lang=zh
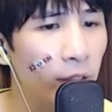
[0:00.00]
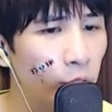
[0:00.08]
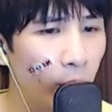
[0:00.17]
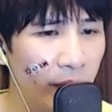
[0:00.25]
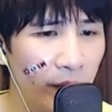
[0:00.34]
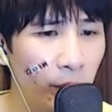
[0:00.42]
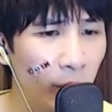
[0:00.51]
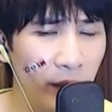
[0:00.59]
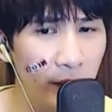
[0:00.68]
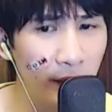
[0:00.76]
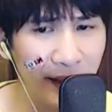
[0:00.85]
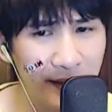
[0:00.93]
我一直我一直
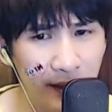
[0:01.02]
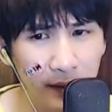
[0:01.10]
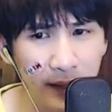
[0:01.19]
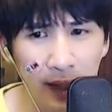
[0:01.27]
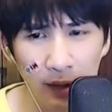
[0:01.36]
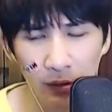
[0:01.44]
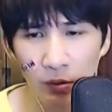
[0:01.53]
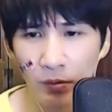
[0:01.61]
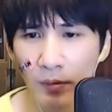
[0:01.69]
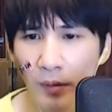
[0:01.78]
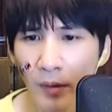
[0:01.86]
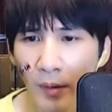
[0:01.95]
在清唱？
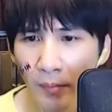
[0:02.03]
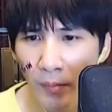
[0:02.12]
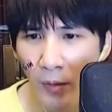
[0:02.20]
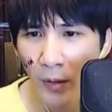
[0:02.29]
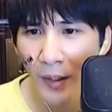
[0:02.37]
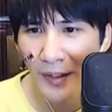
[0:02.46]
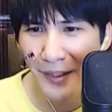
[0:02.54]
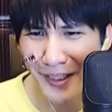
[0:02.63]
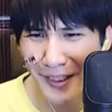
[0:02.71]
什